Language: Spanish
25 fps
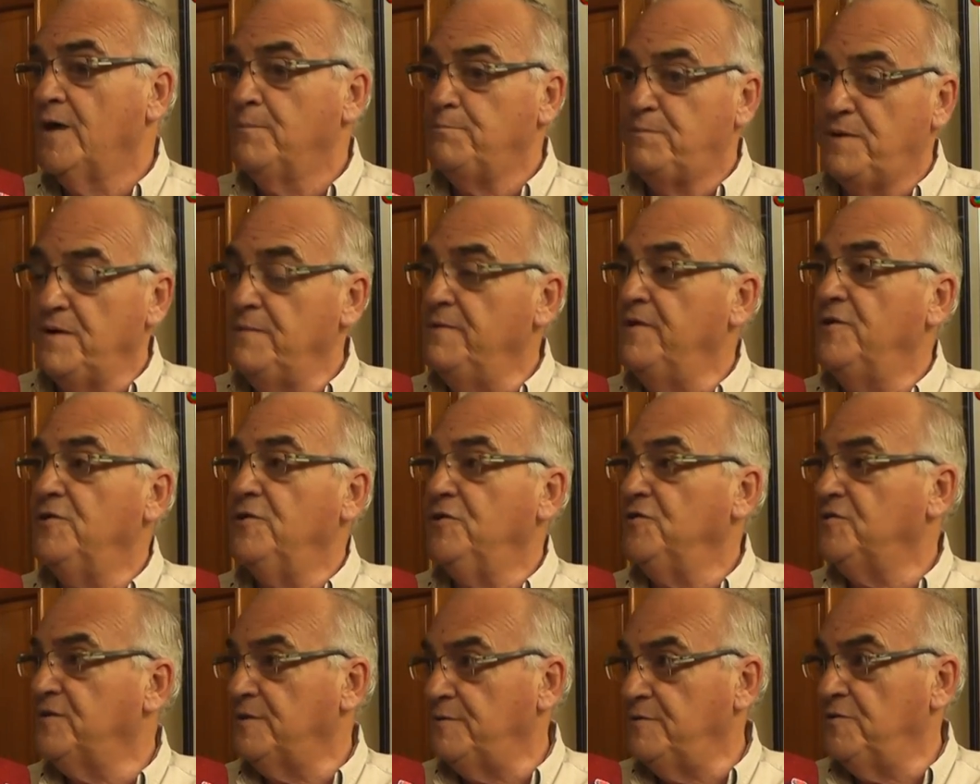primero hay
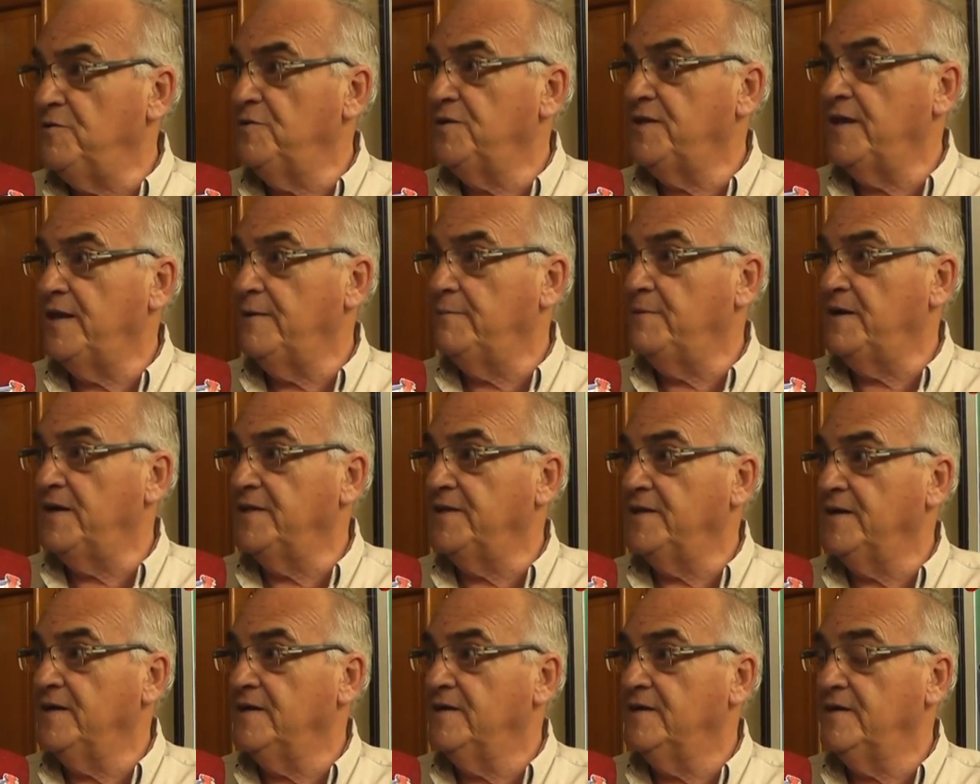que saber dónde está la
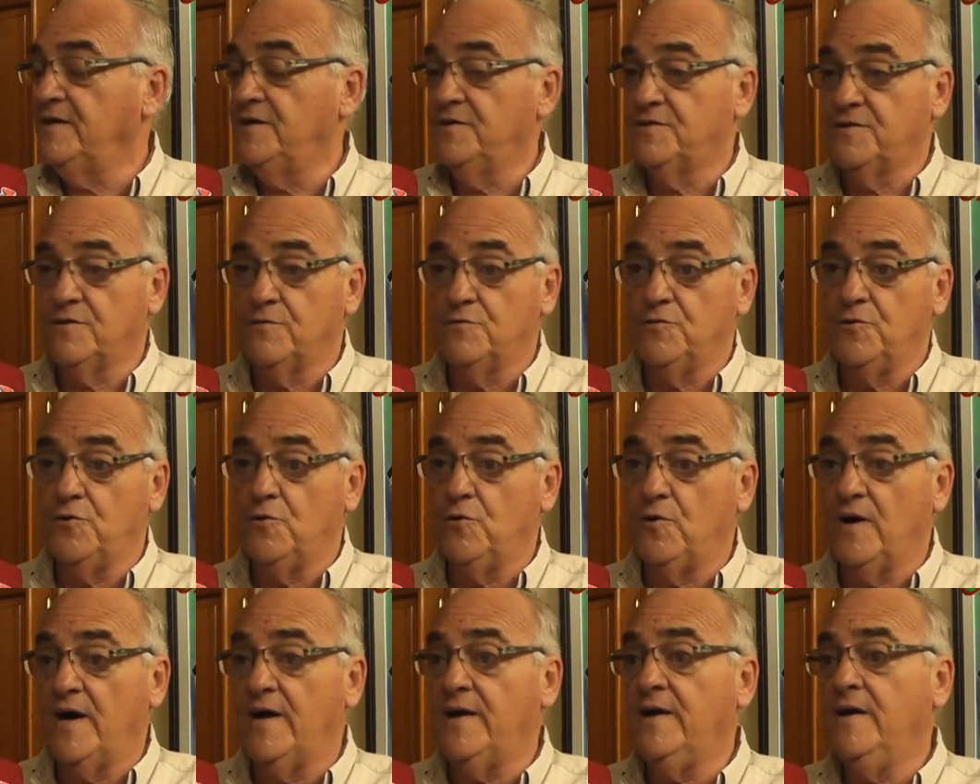plata y en segundo
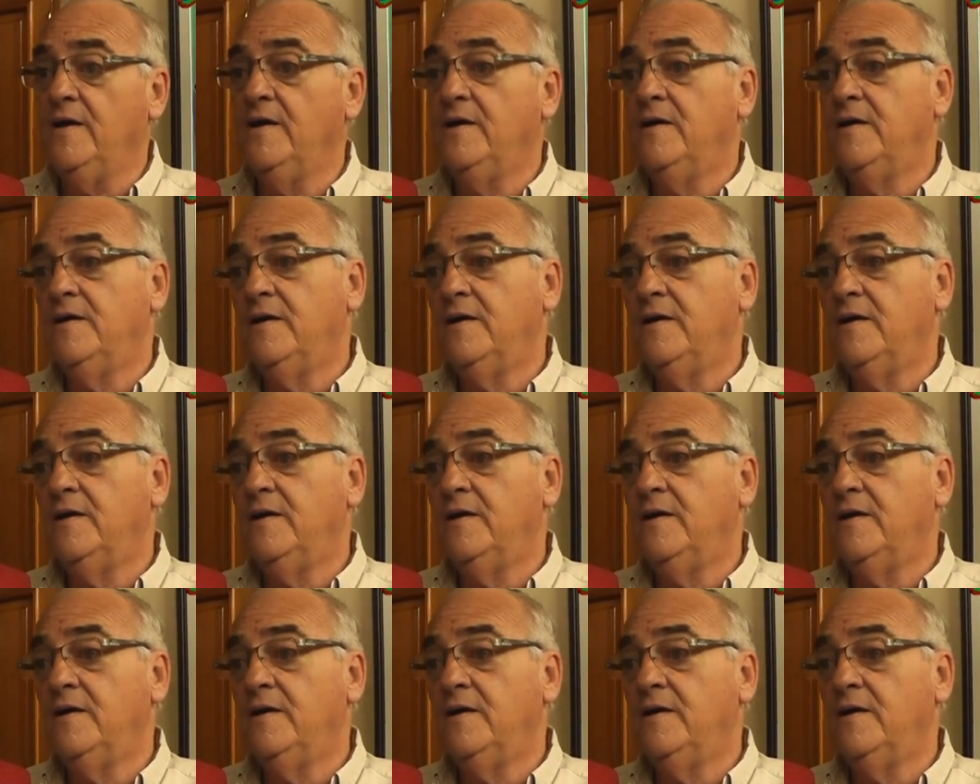lugar